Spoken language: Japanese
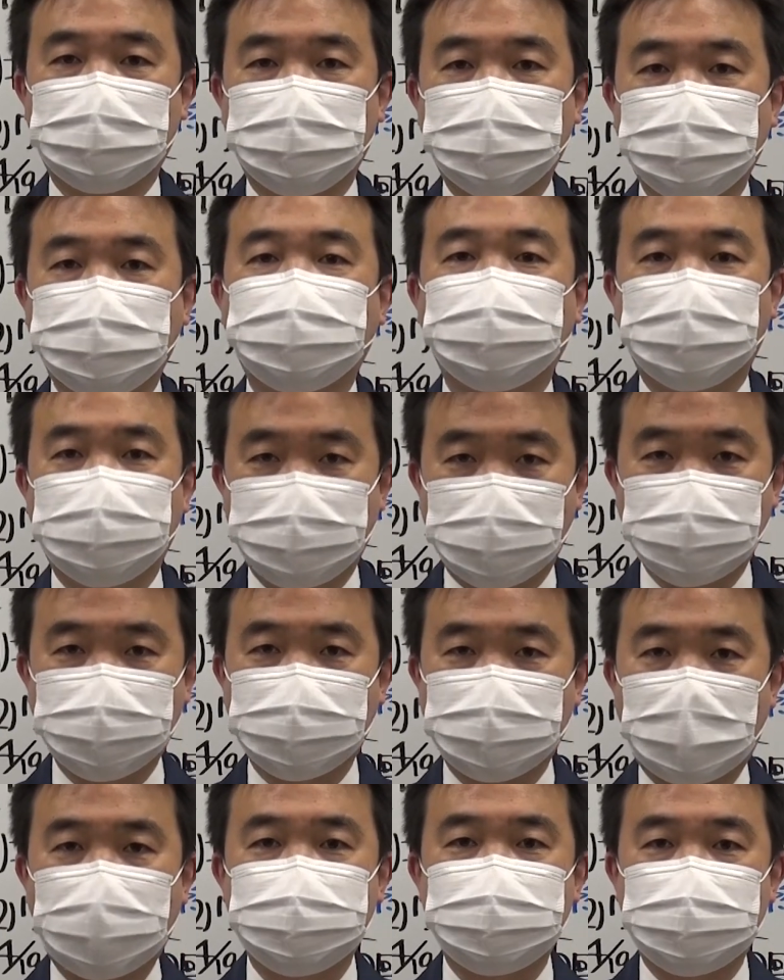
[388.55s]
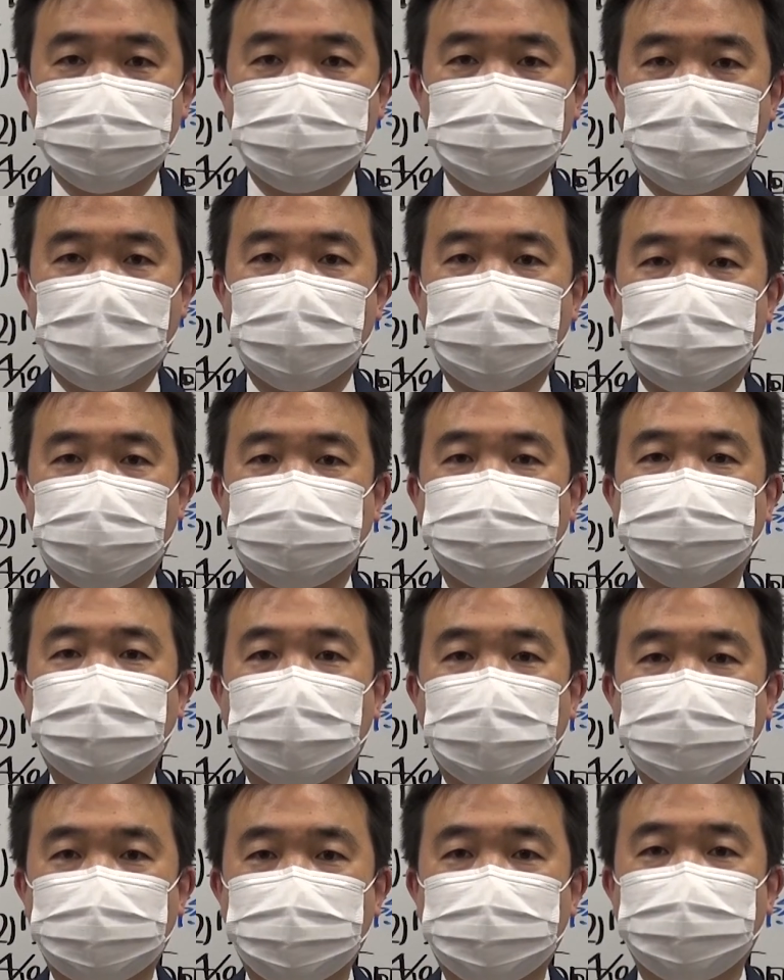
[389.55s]
移ります。感染が拡
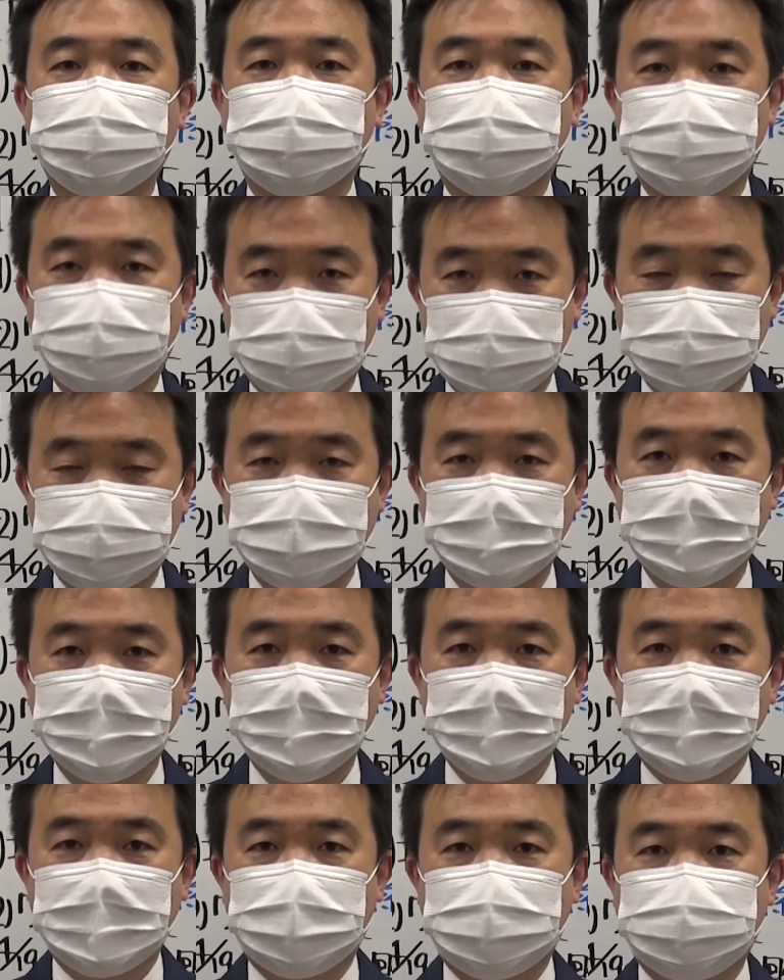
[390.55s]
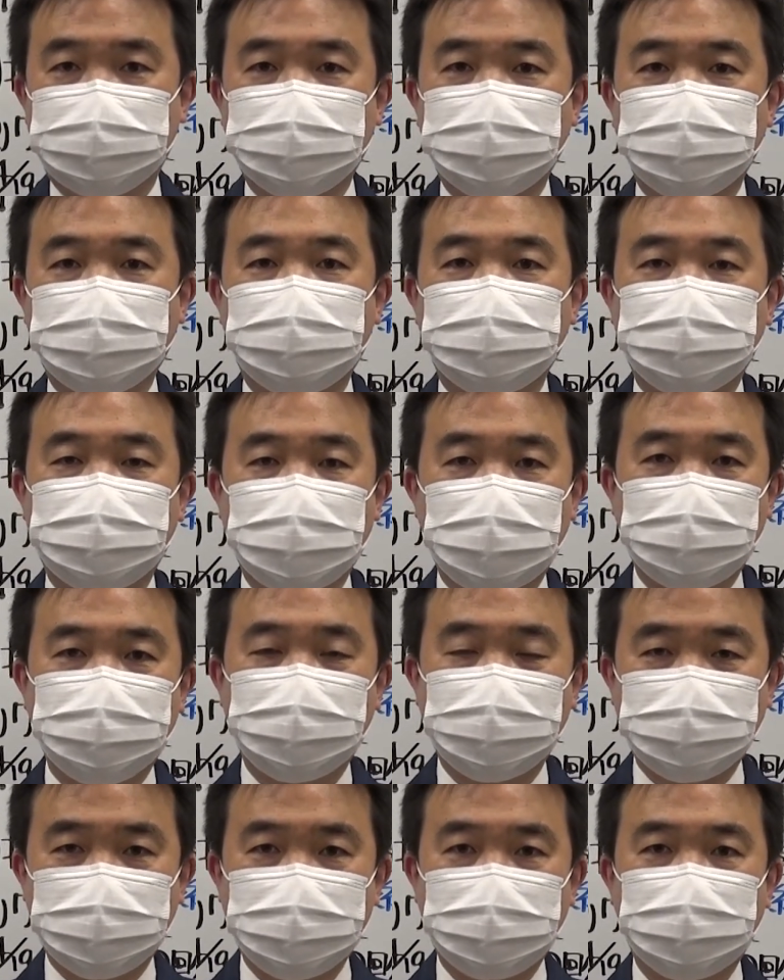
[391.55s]
大をします。えー、そういうことで言い
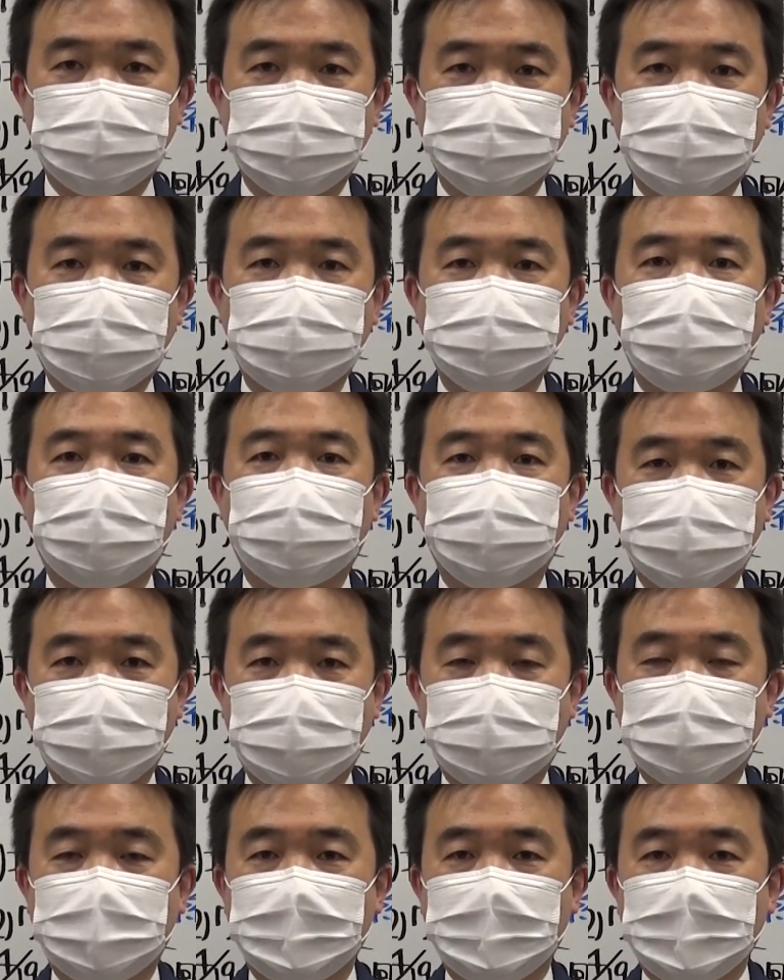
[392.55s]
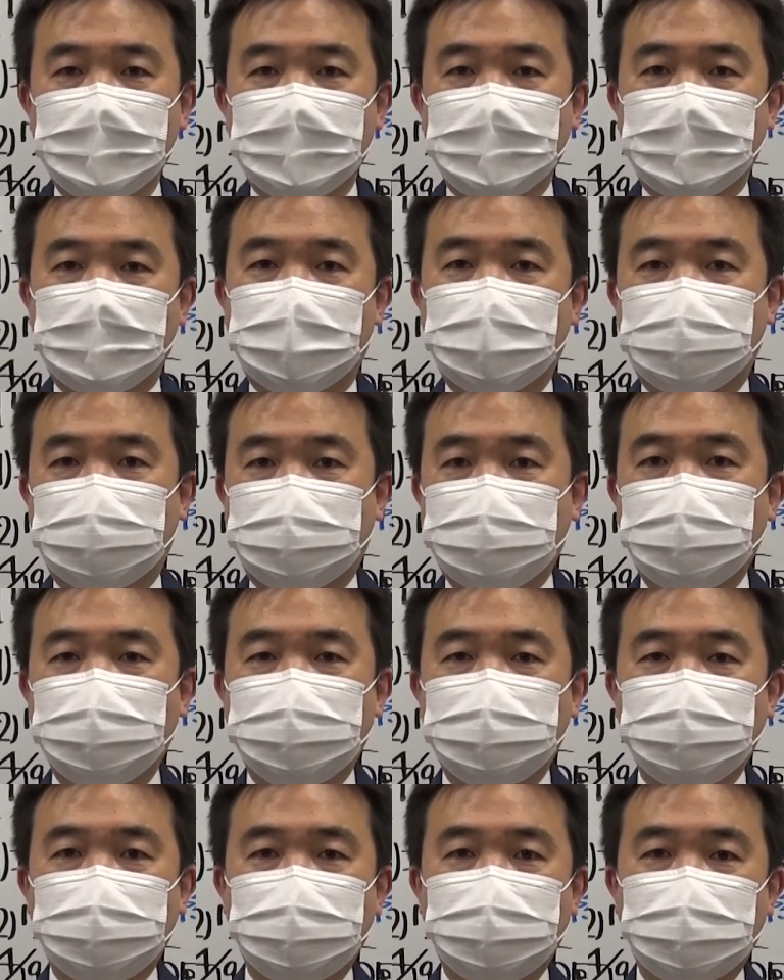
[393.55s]
ますと、まあ、今まで、えー、
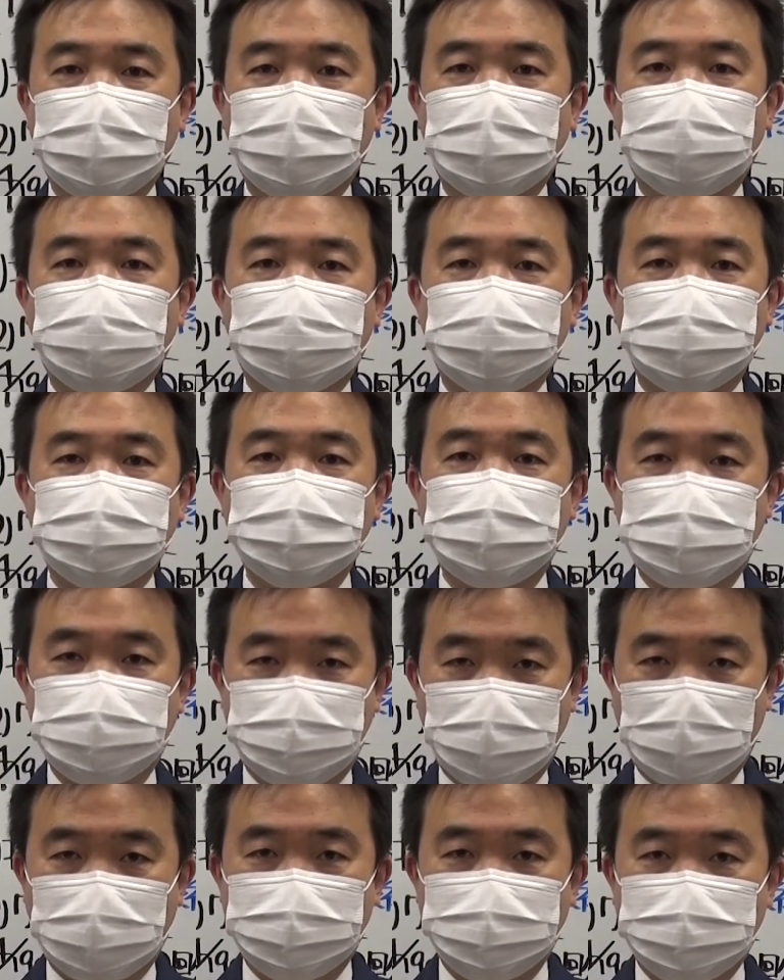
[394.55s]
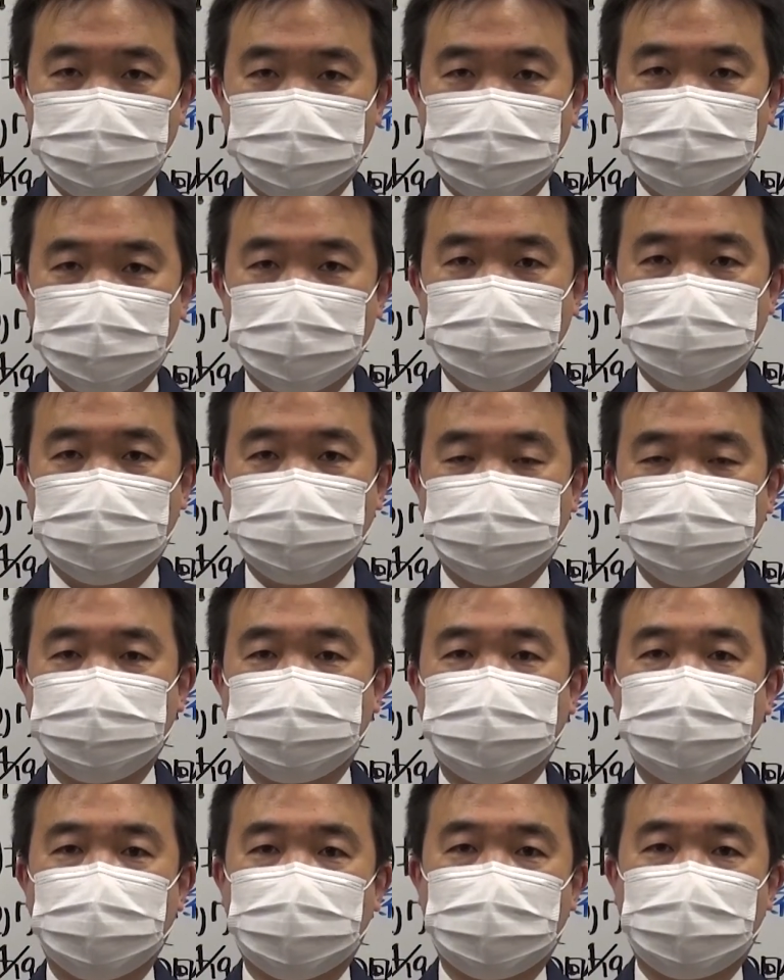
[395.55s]
東京がいちばん、あそ
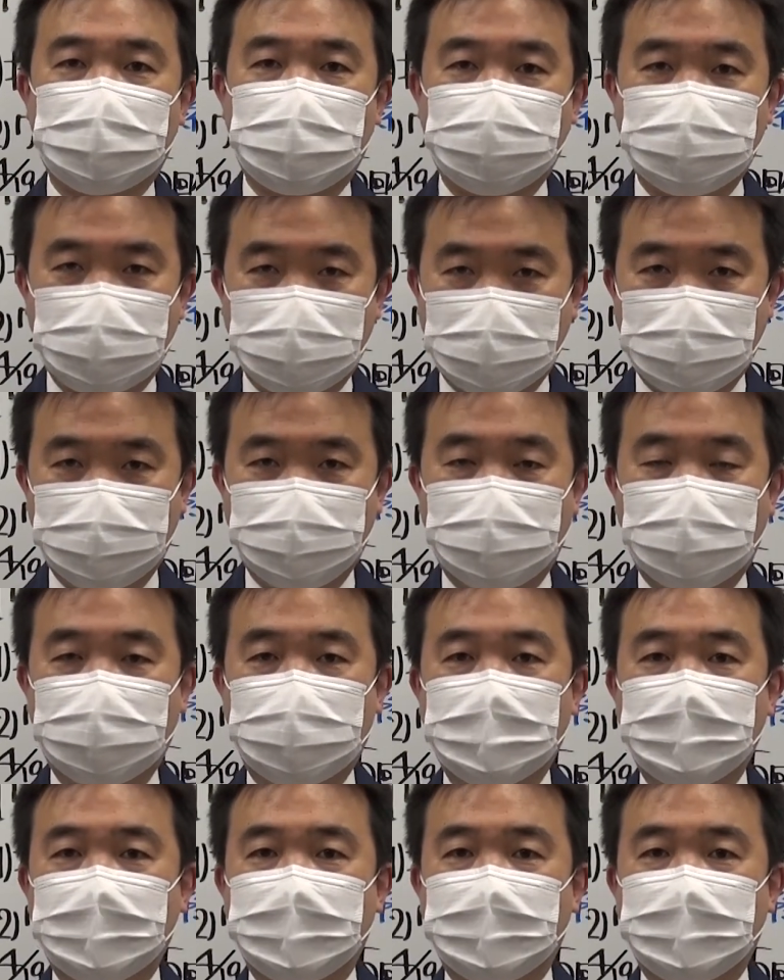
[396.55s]
して神奈川、